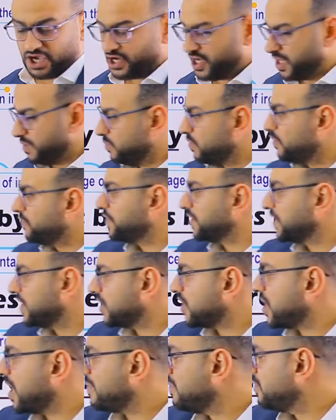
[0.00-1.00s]

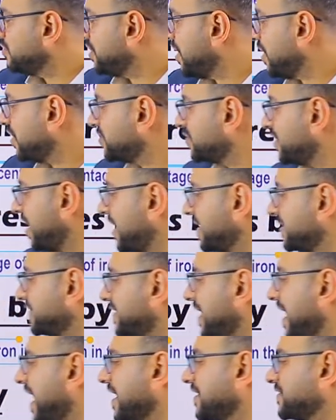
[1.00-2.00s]
removing carbon
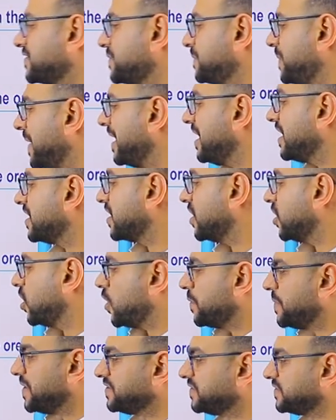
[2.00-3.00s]
dioxide, expelling the
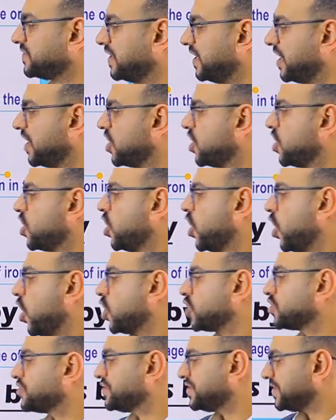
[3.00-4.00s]
humidity,
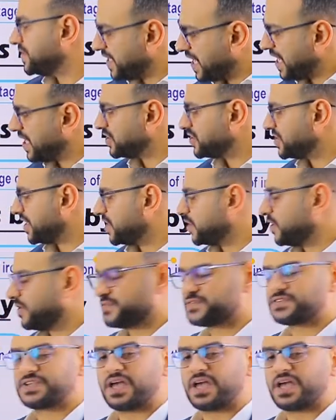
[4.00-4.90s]
oxidation of